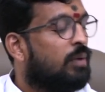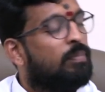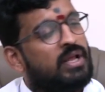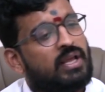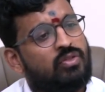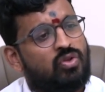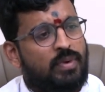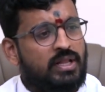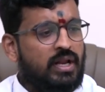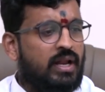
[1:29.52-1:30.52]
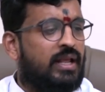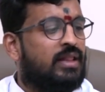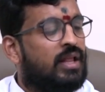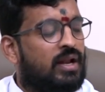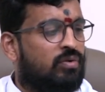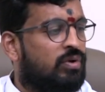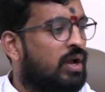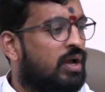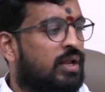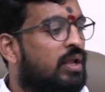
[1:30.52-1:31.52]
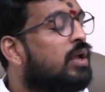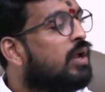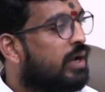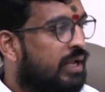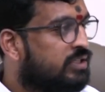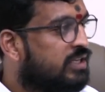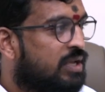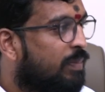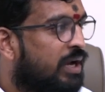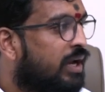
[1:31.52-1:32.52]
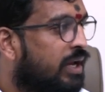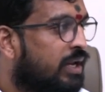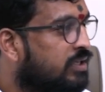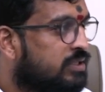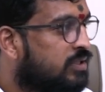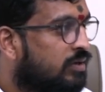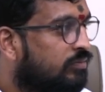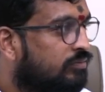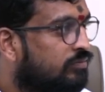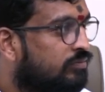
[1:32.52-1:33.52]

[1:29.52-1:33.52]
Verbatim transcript: ఇప్పటికీ ఎంతోమంది నన్ను ఎందే అనుకున్నా కానీ నేను చేసే పని నేనే చేస్తాను